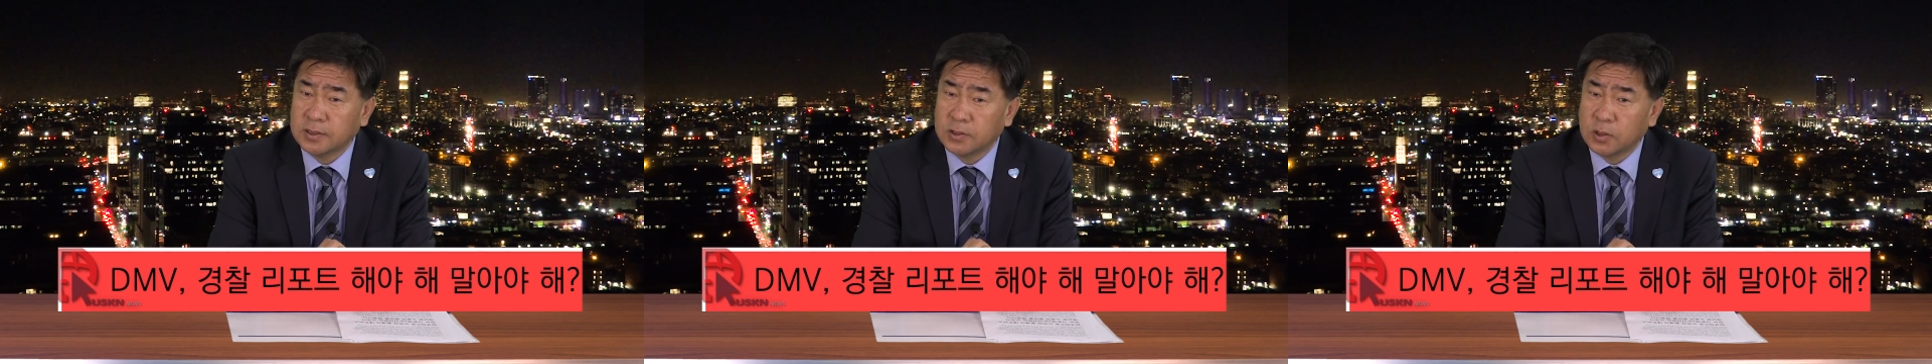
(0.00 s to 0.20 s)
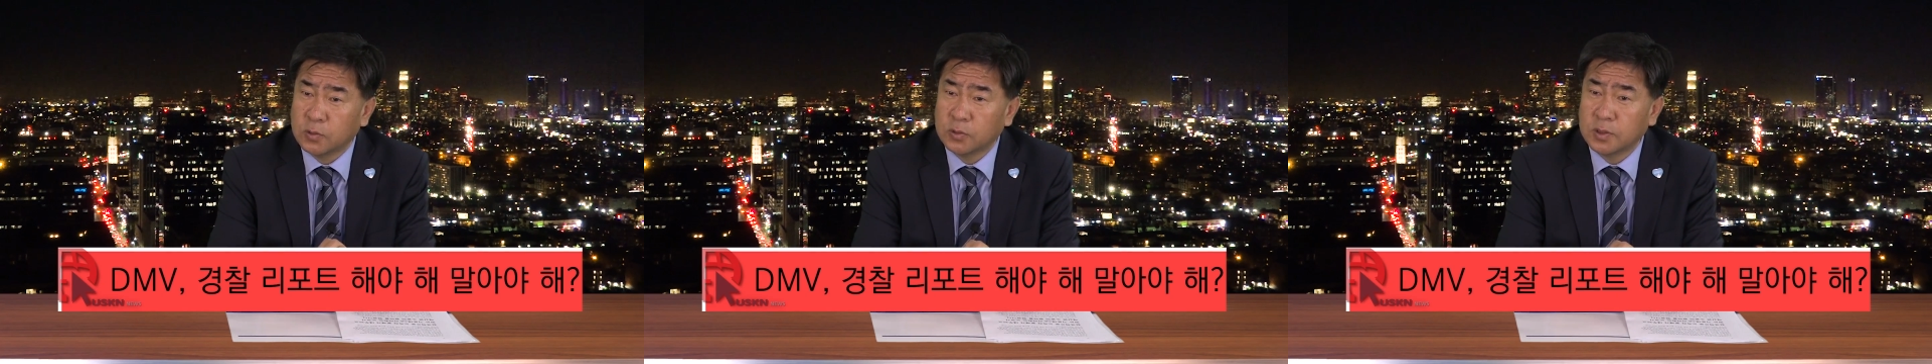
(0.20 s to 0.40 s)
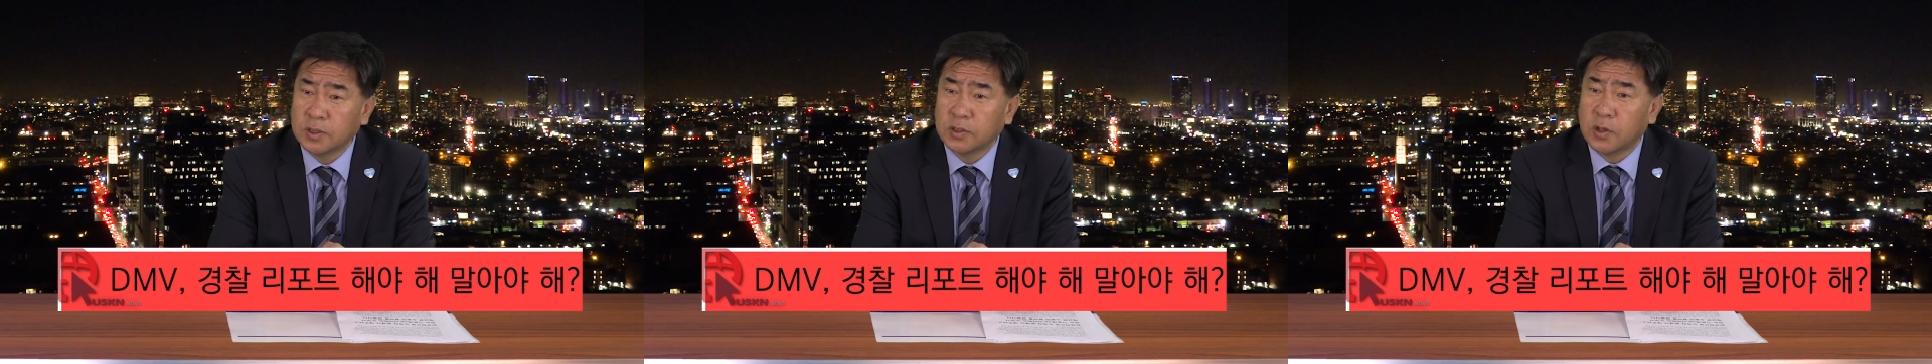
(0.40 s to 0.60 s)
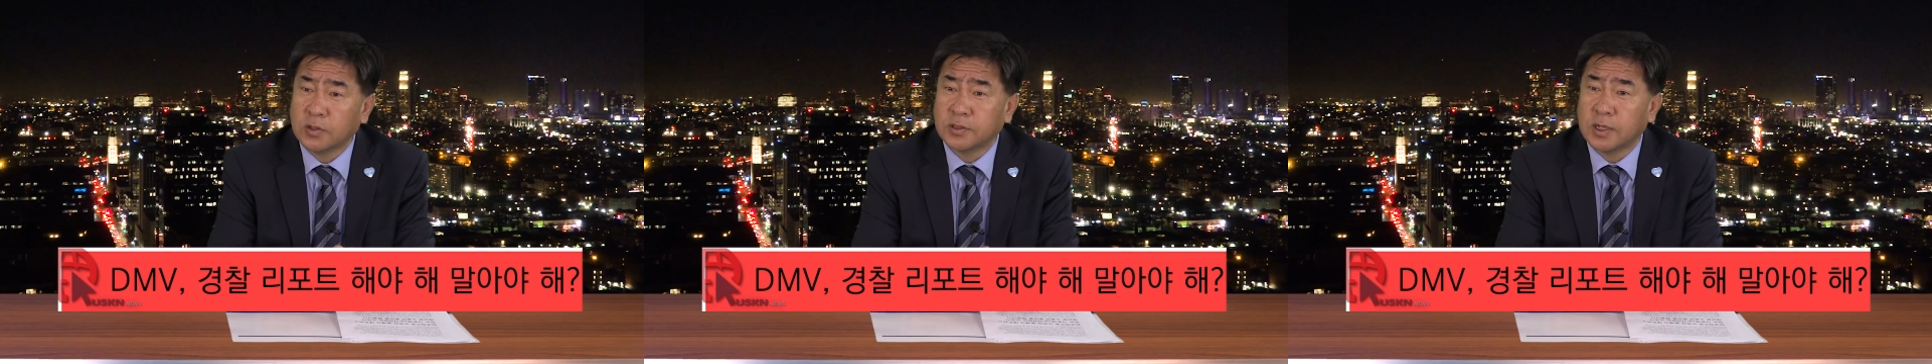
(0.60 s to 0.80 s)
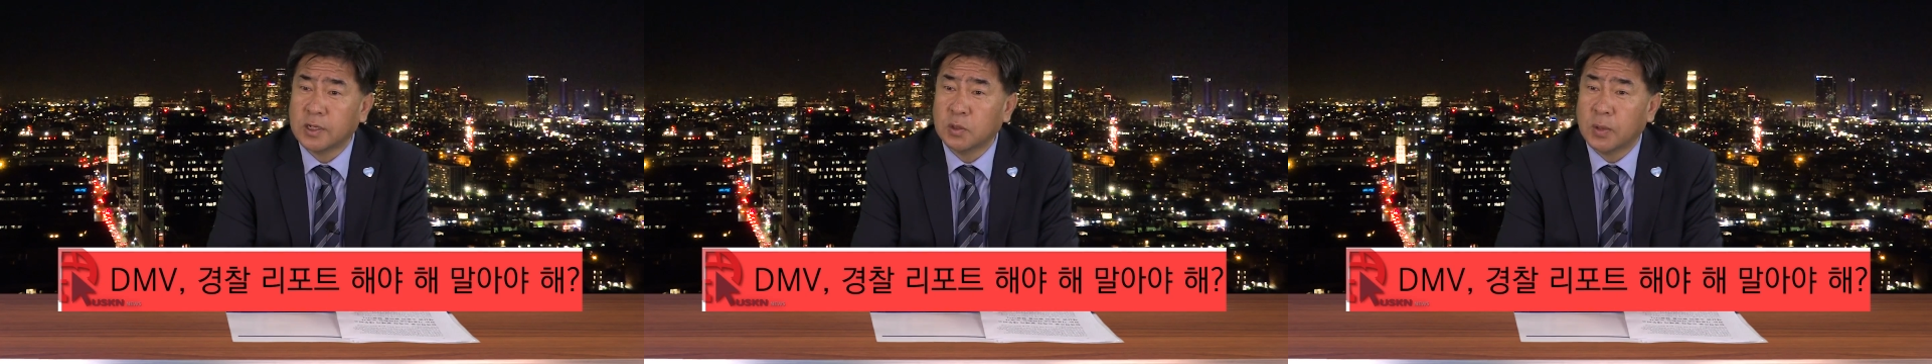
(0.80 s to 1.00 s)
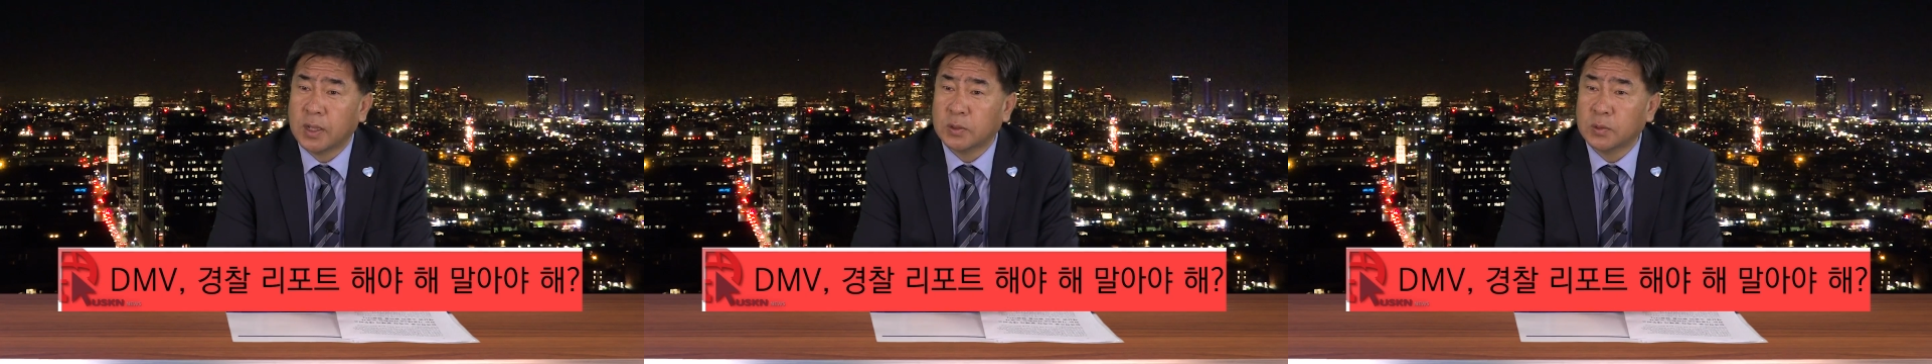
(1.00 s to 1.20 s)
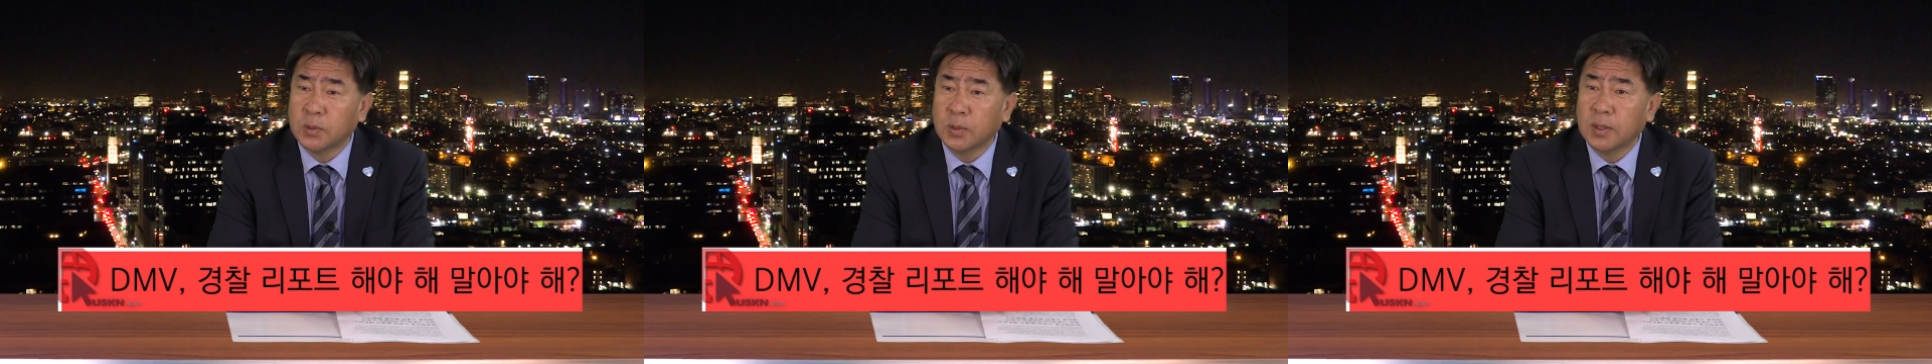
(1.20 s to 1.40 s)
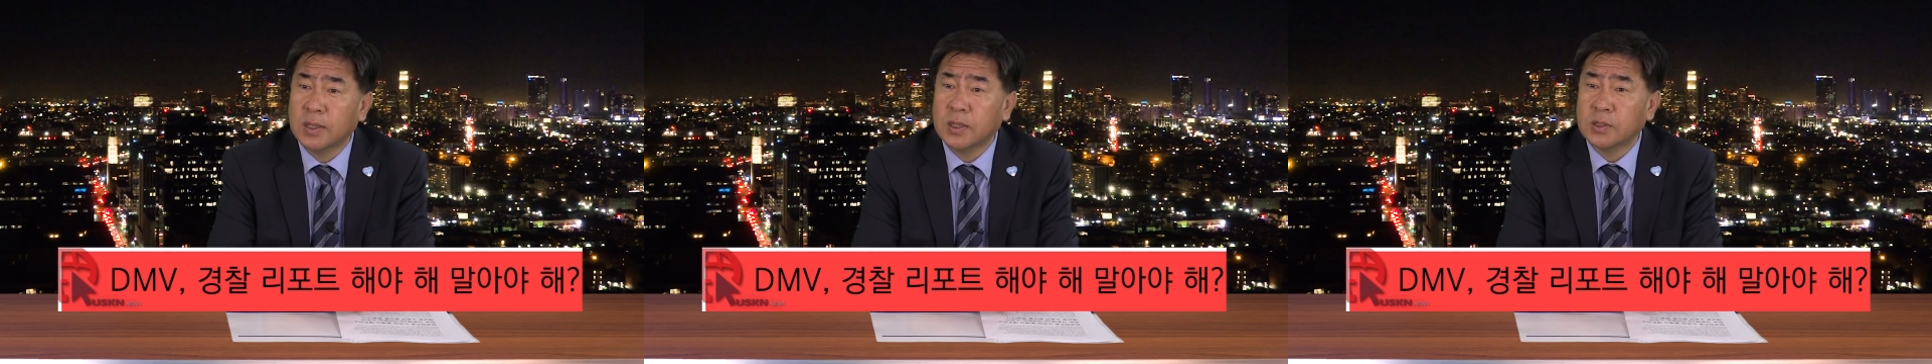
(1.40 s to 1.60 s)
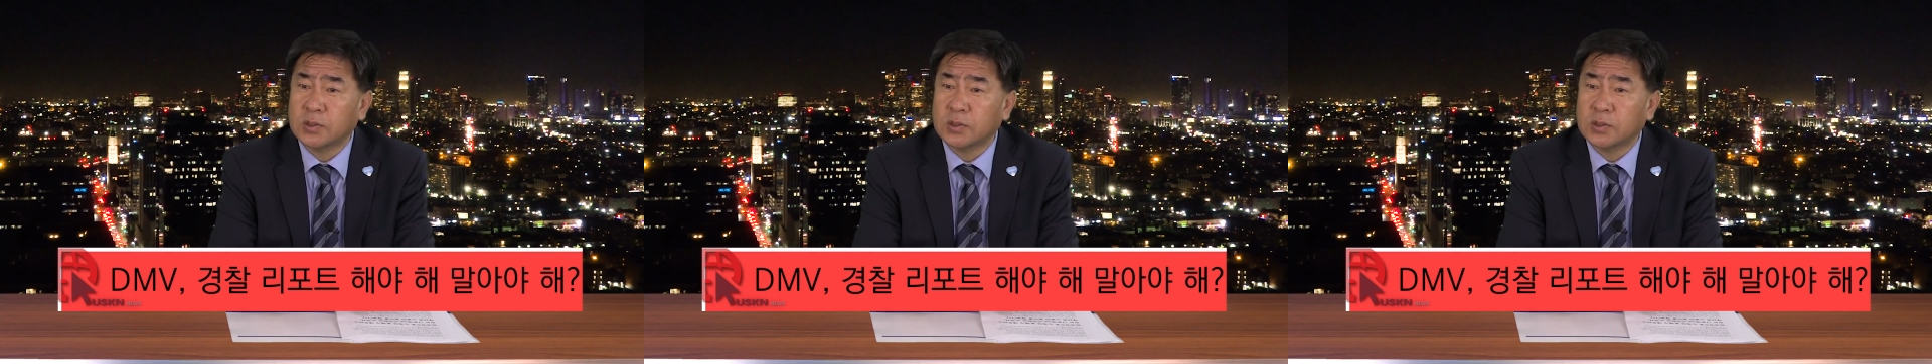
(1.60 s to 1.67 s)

경우는 경찰이 와도 음.